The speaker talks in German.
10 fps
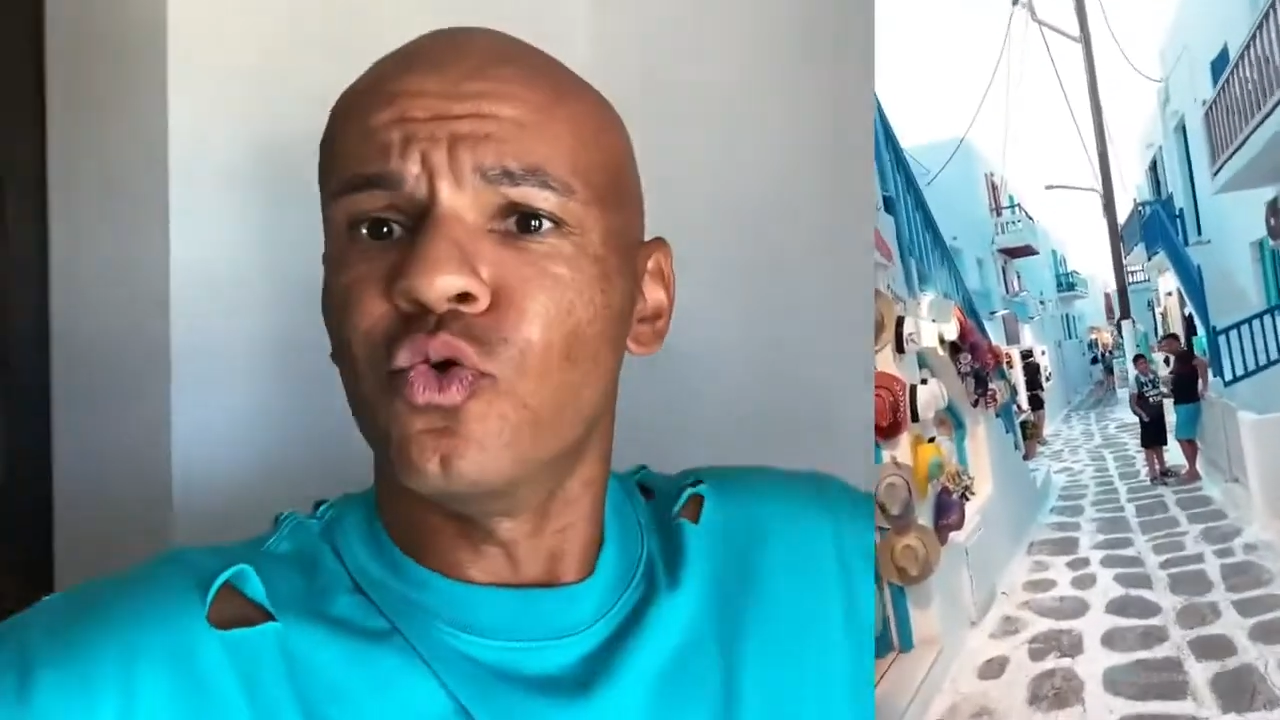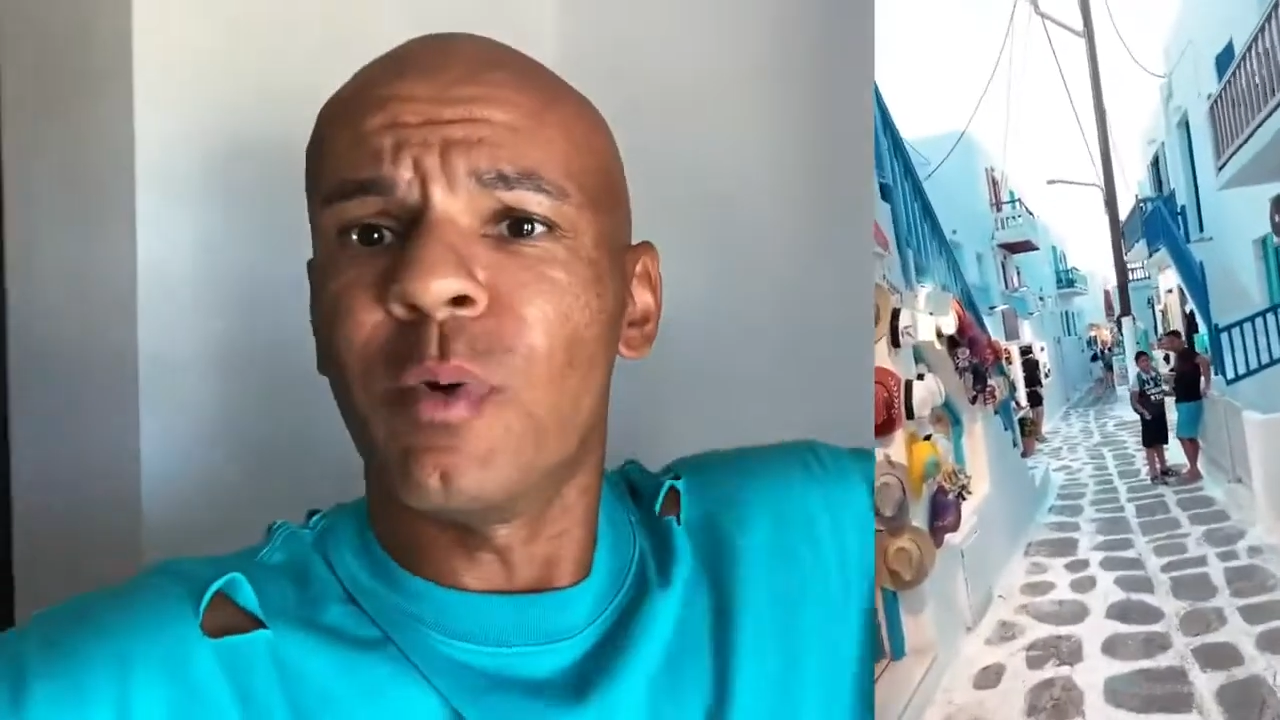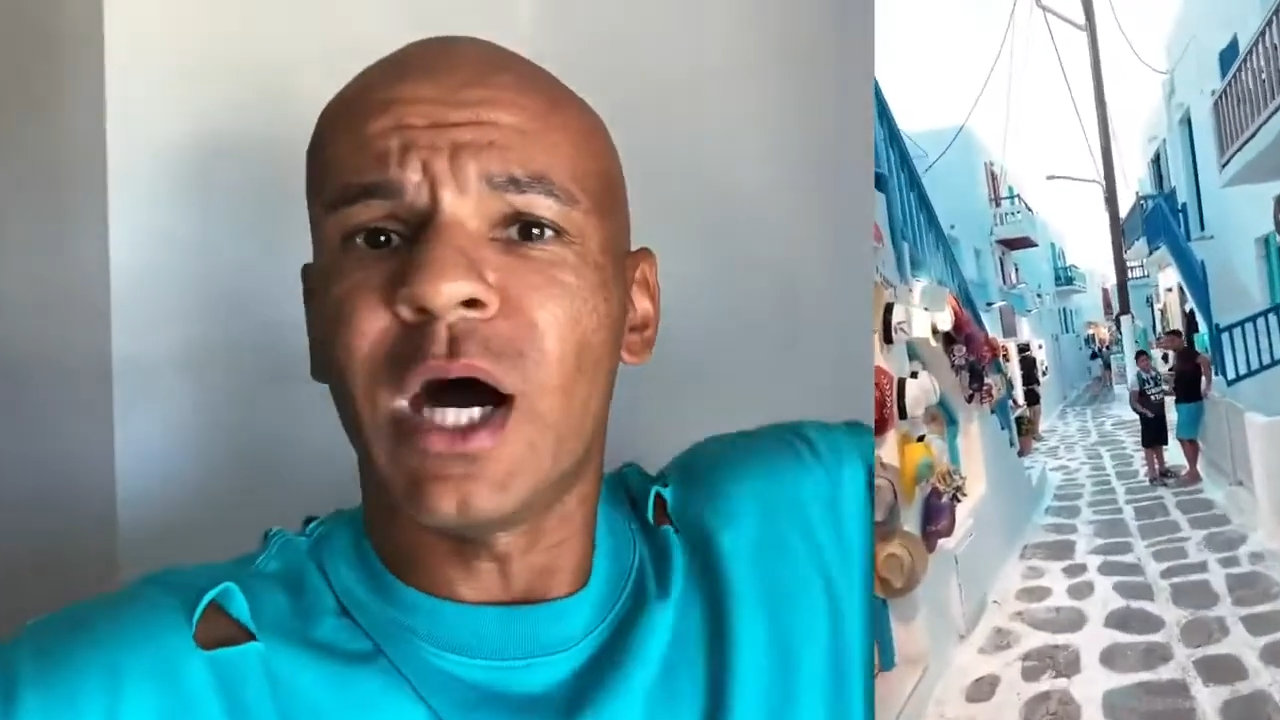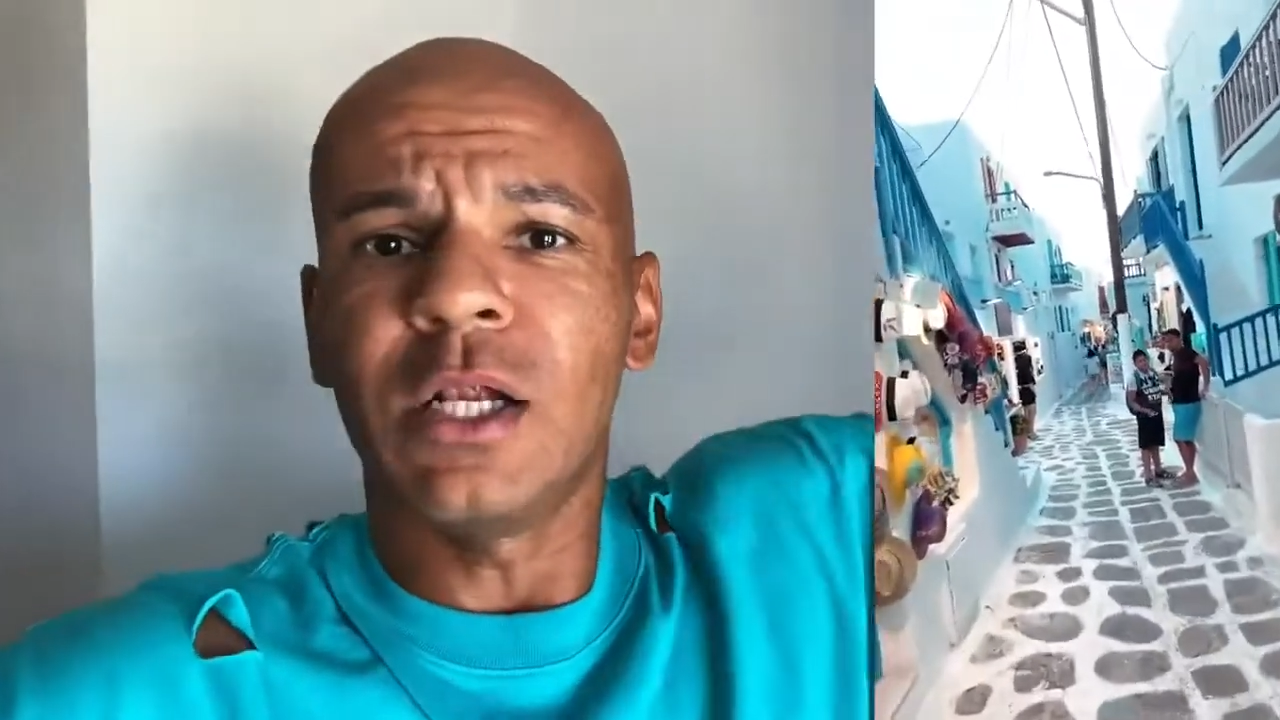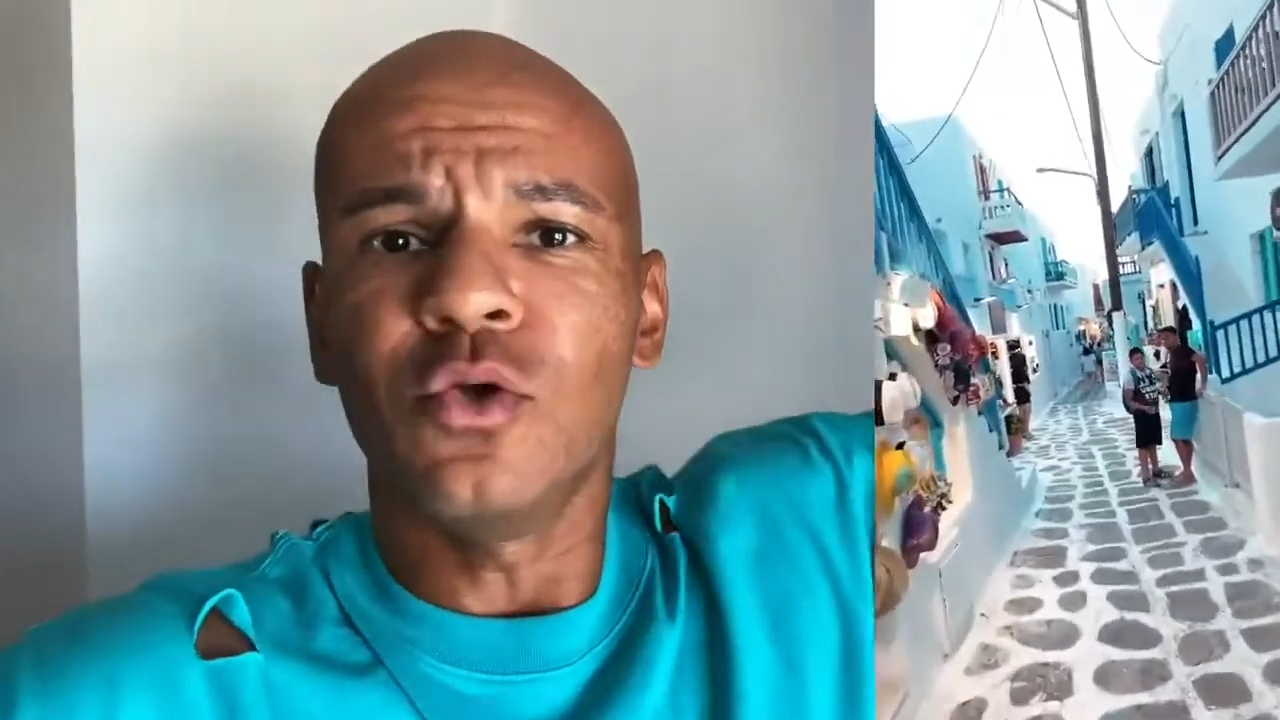überall,